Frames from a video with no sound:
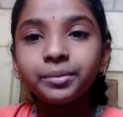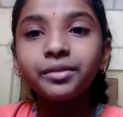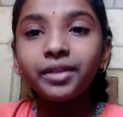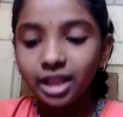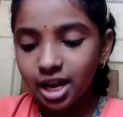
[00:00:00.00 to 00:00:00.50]

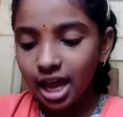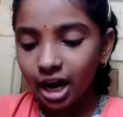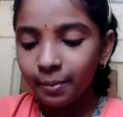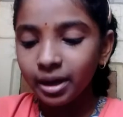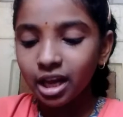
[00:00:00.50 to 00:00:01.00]
మార్చ్
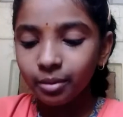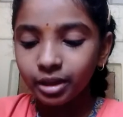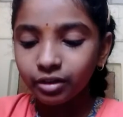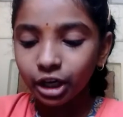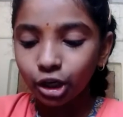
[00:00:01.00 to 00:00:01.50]

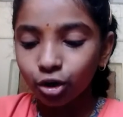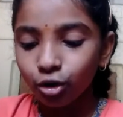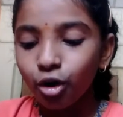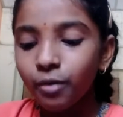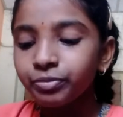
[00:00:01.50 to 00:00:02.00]
పదిహేడు
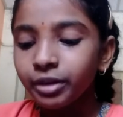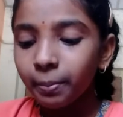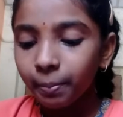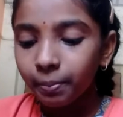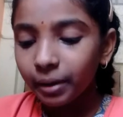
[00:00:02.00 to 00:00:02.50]
పంతొమ్మిది
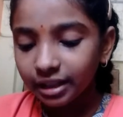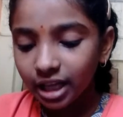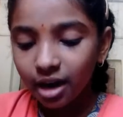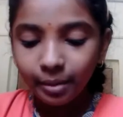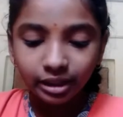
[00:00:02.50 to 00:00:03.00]
వందల
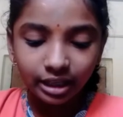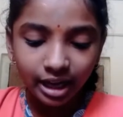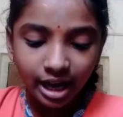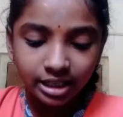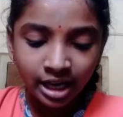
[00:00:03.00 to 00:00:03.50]
ఎనభై ఎనిమిది
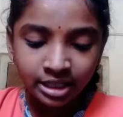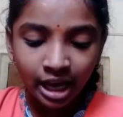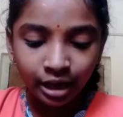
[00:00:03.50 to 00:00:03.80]
వరకు